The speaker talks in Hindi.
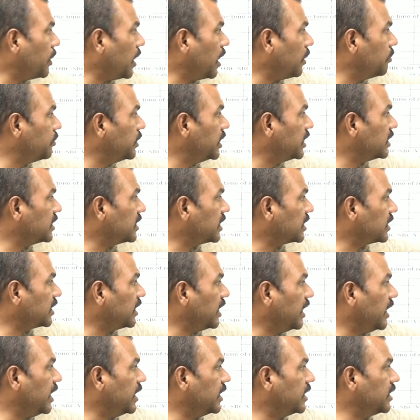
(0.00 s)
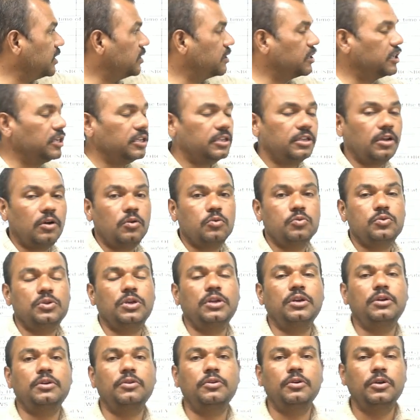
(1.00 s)
पे आप देख सकते हैं एटी थ्री
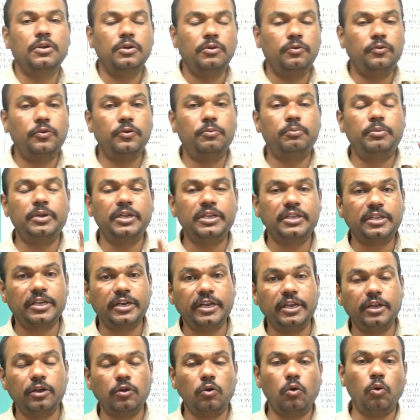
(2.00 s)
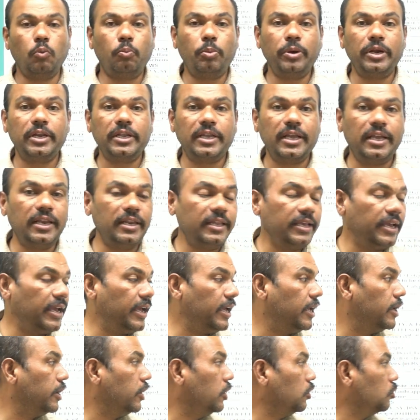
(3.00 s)
थाउजेंड फिफ्टी थ्री ओपन के लिए
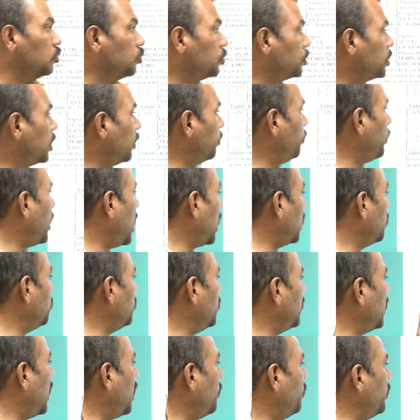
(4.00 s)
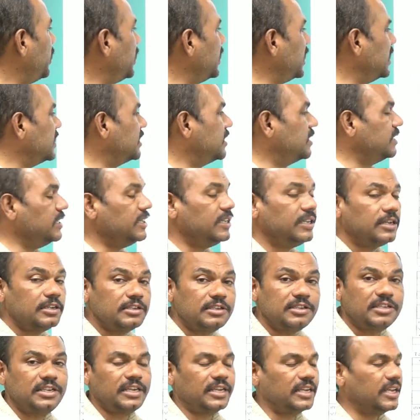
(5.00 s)
है उसके बाद में यहाँ पे एस
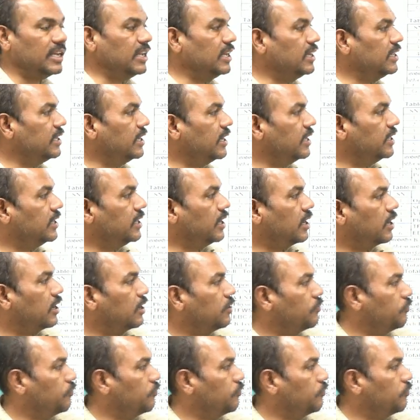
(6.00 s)
सी के लिए अगर